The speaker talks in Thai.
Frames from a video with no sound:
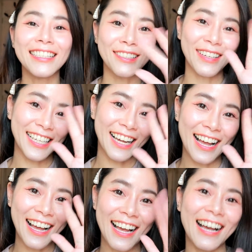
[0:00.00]
สวัสดี
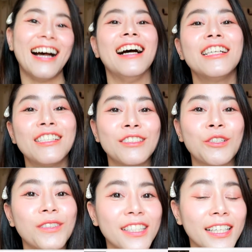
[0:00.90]
ค่ะ
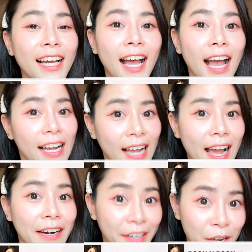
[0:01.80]
ช่วงนี้นะคะอา
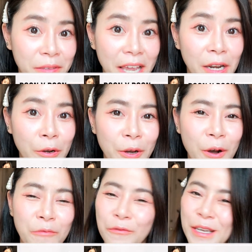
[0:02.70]
กาศเริ่มเย็นแล้ว
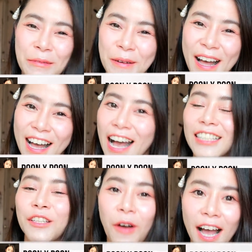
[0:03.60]
เนาะฟินมาก
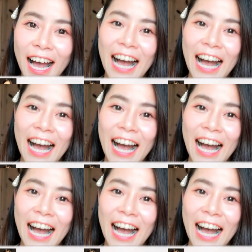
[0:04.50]
แต่ว่า